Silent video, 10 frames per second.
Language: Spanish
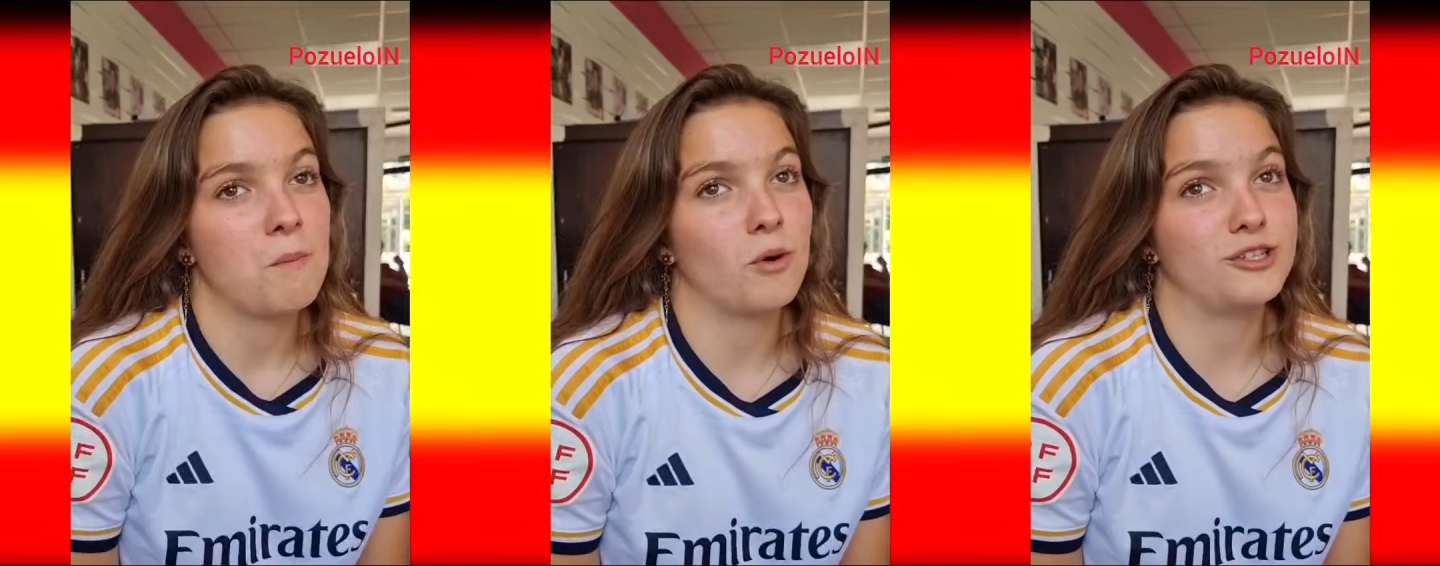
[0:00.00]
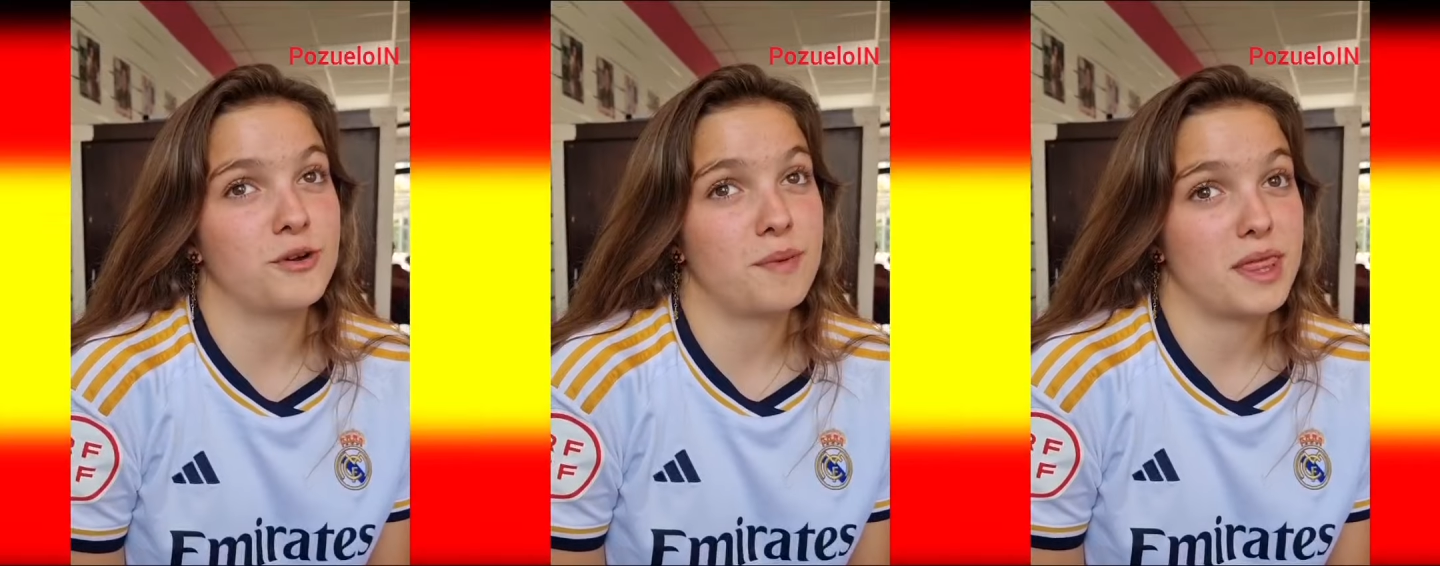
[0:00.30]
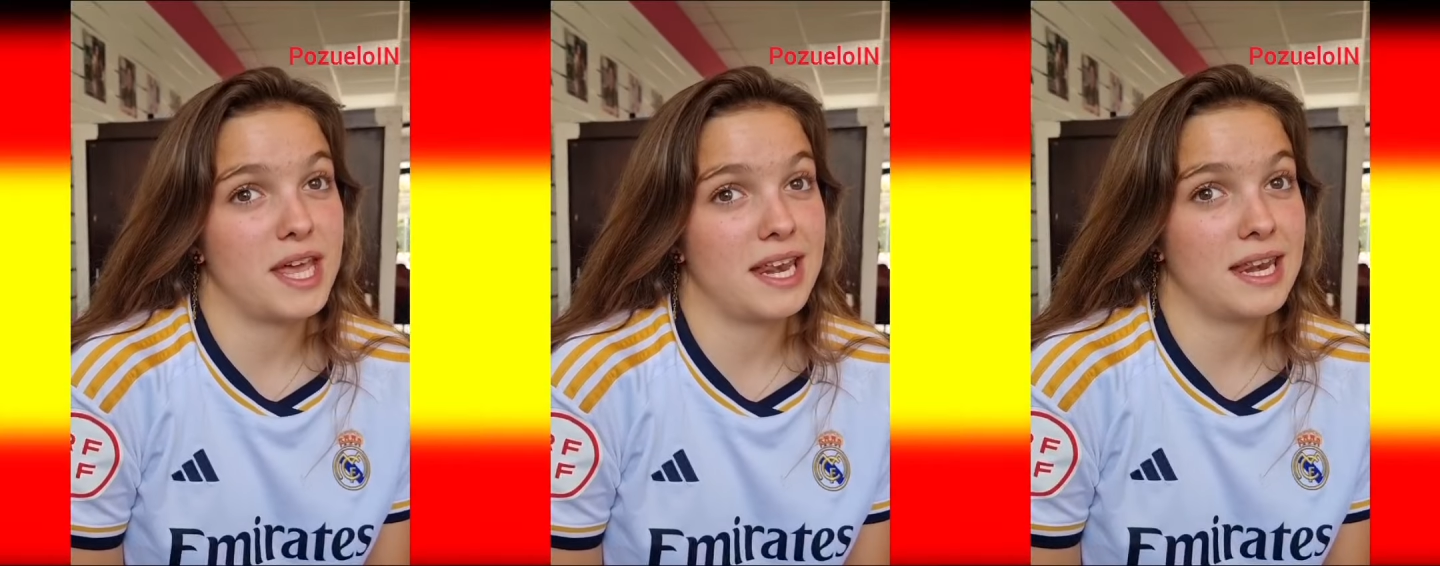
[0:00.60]
Pues yo
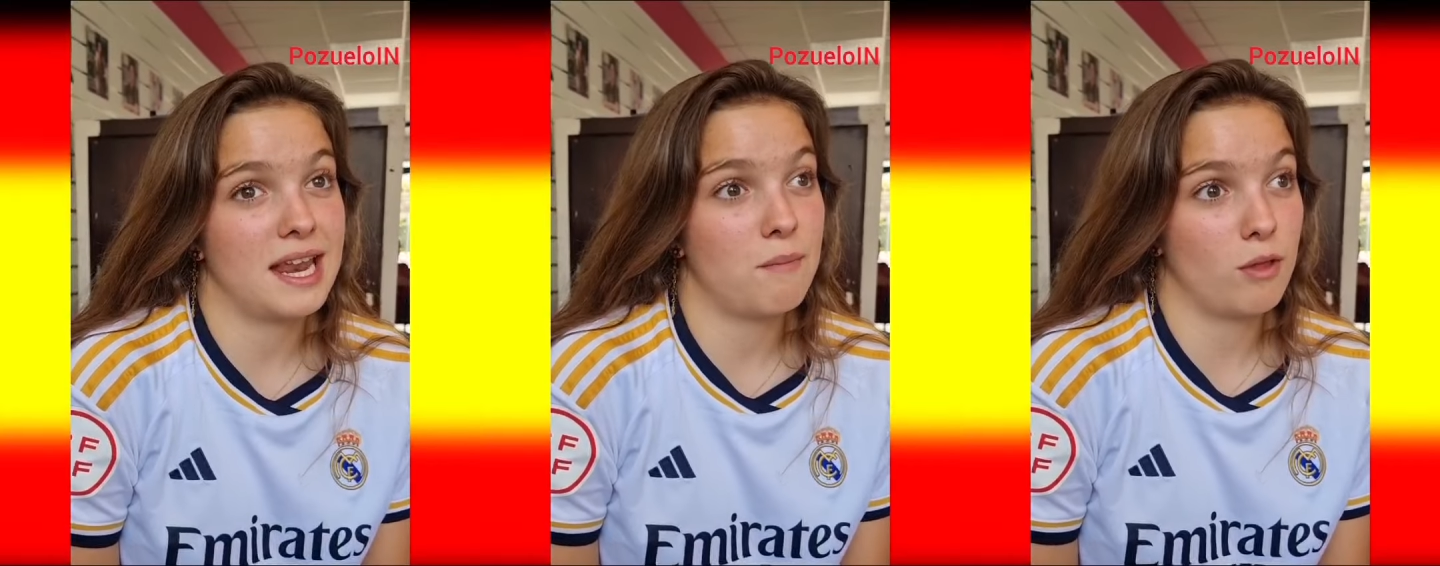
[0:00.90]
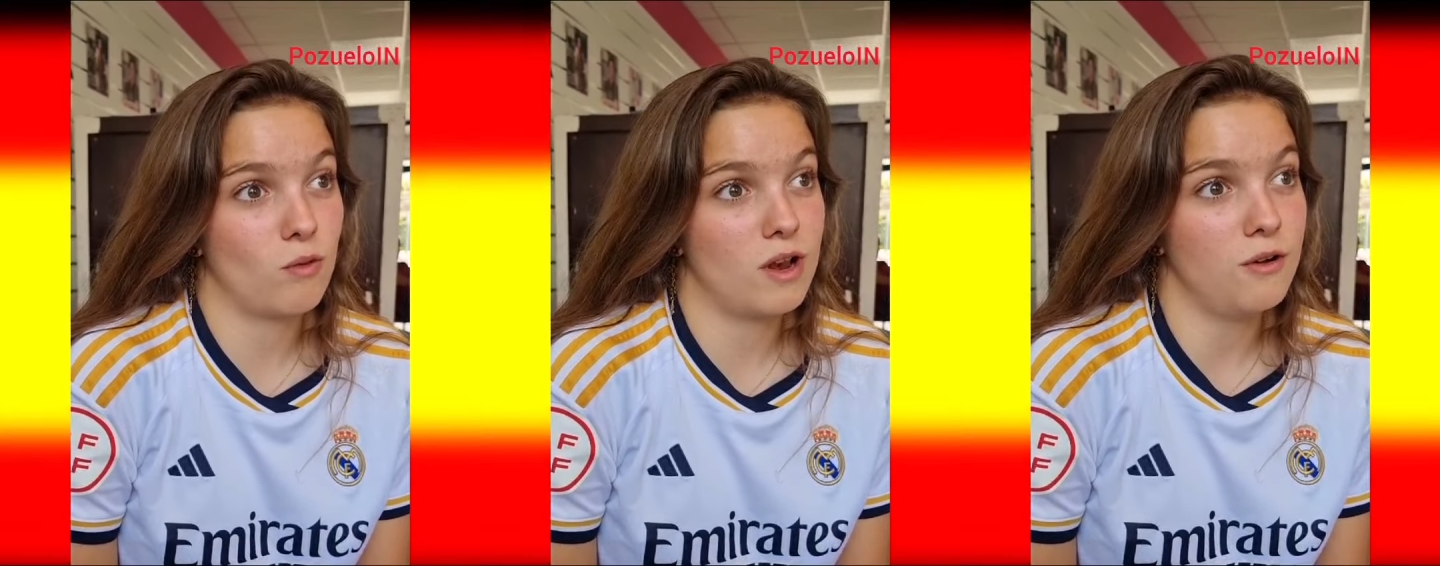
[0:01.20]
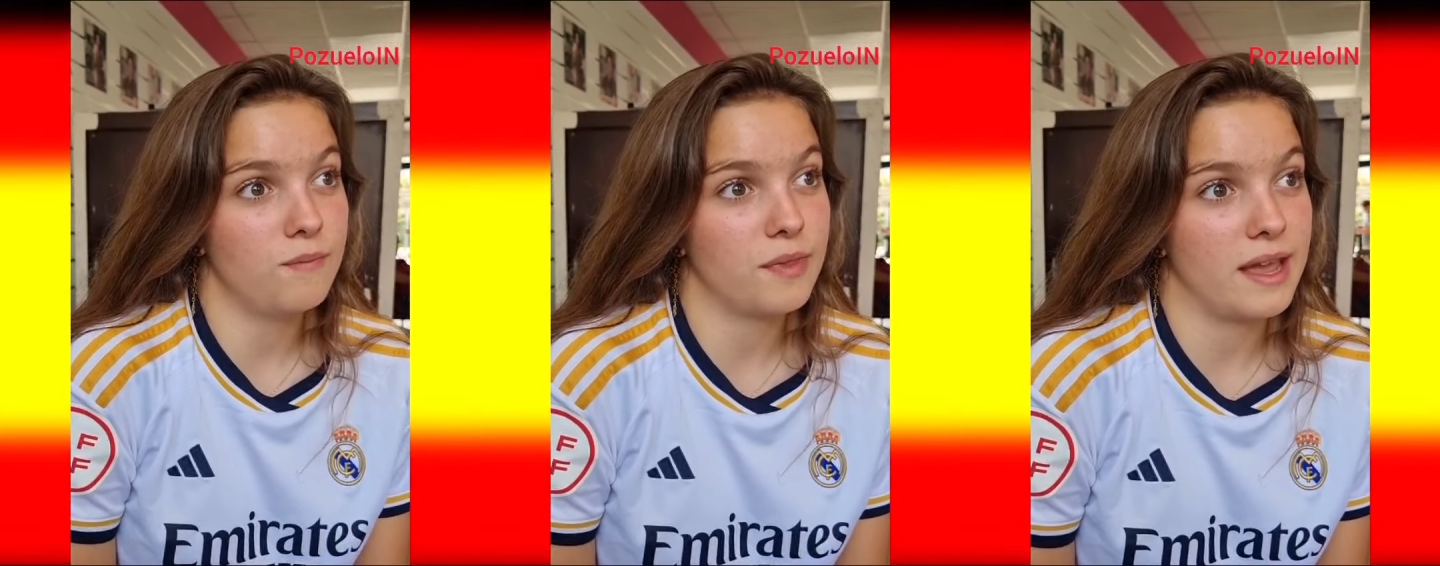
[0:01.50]
empecé en el Pozuelo
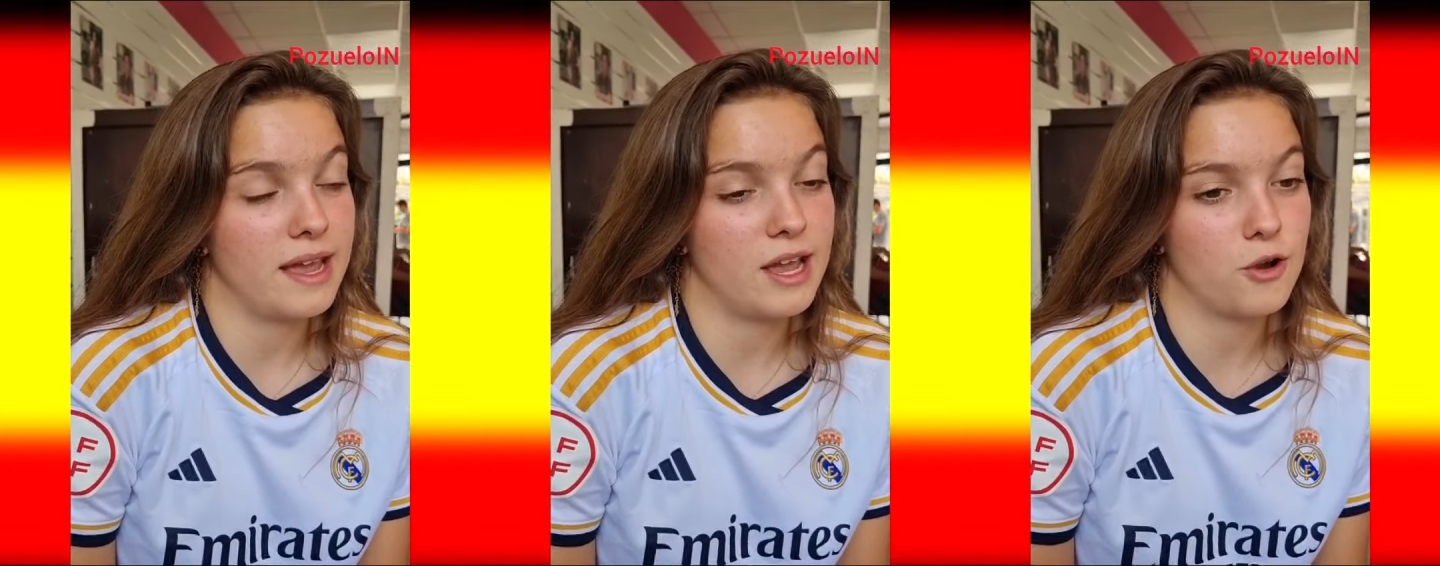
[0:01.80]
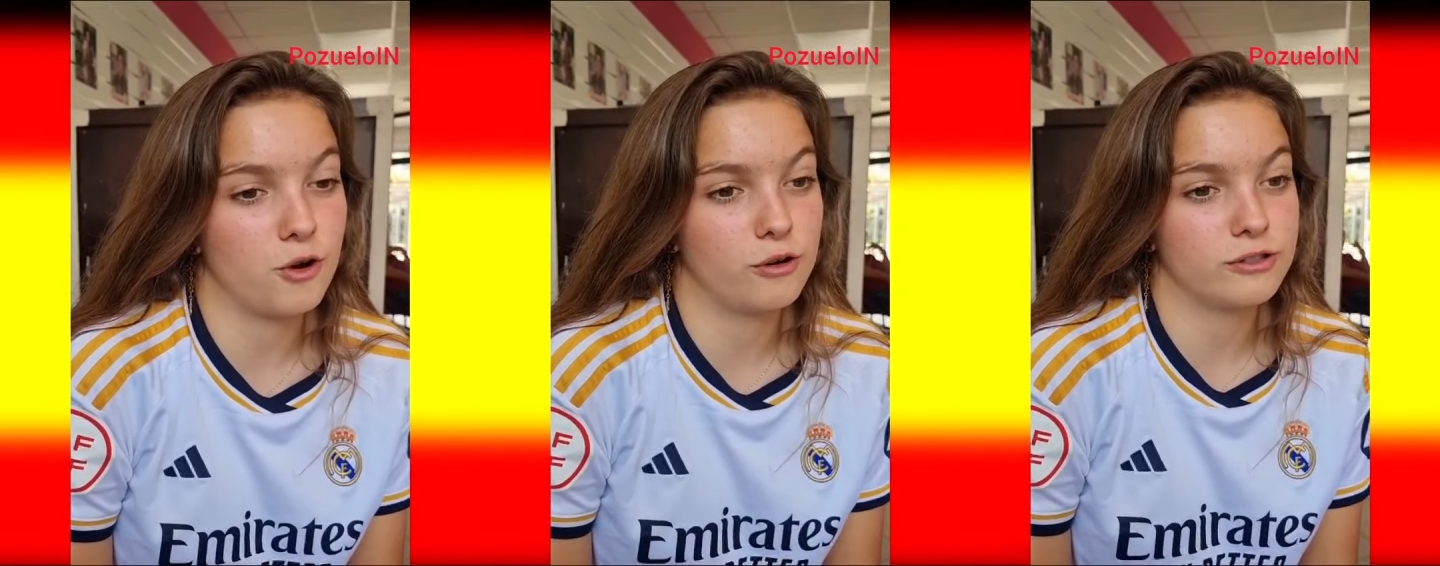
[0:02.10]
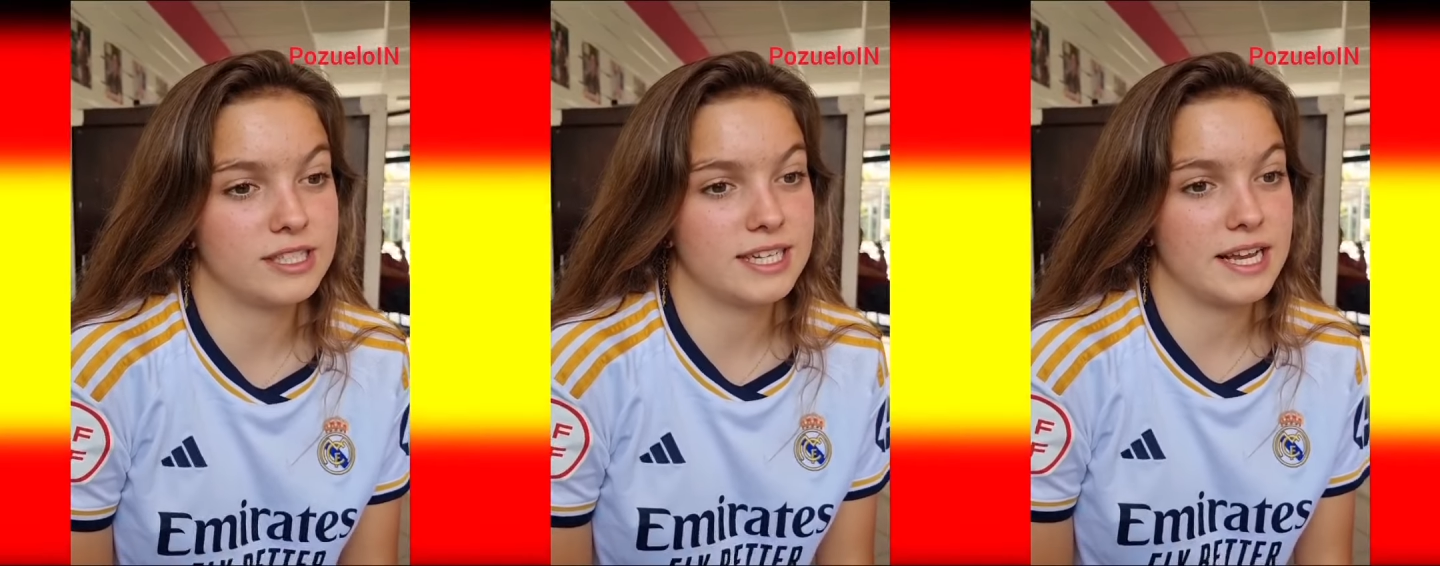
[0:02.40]
eh, con
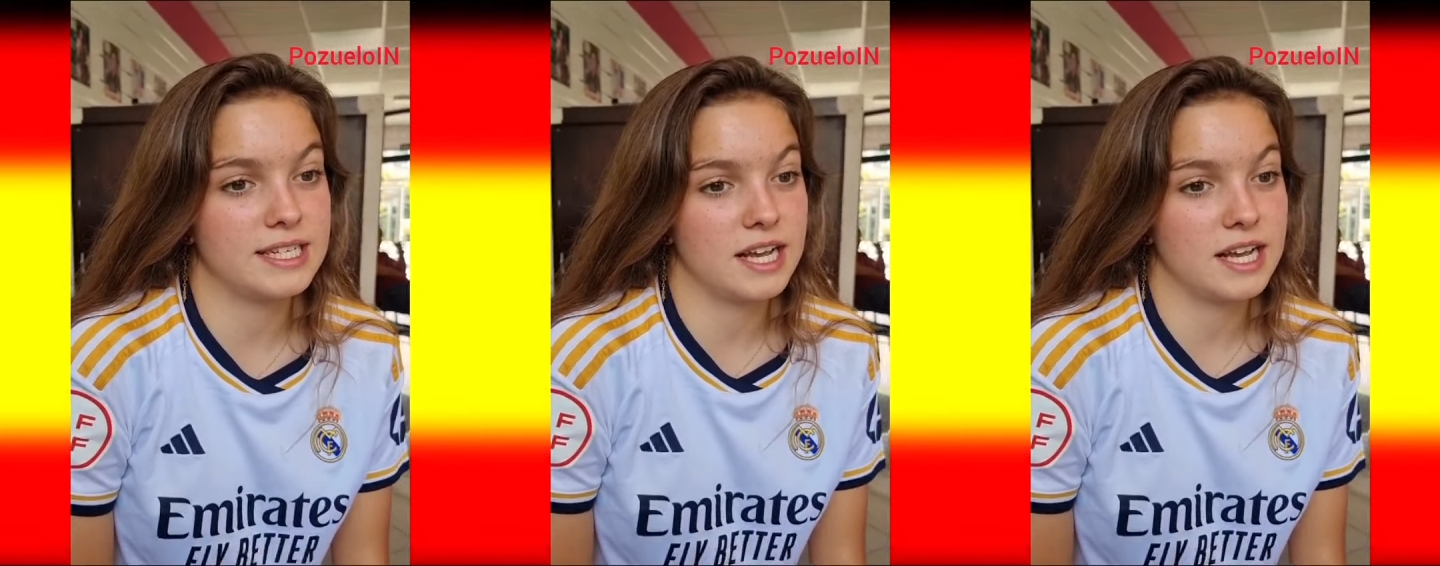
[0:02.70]
seis